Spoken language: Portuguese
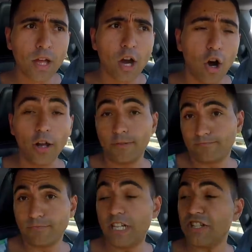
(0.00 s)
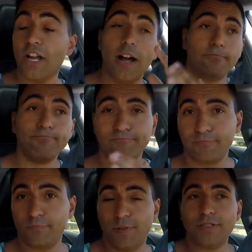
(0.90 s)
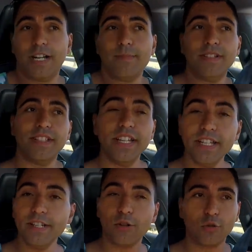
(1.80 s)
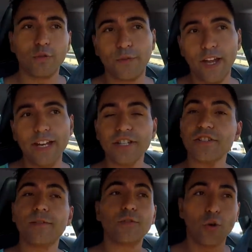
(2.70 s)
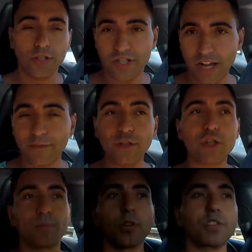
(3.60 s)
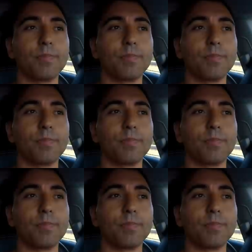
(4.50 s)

Ora, lá está, pela camisinha, eu estou de férias, estou a deixar vídeos prontos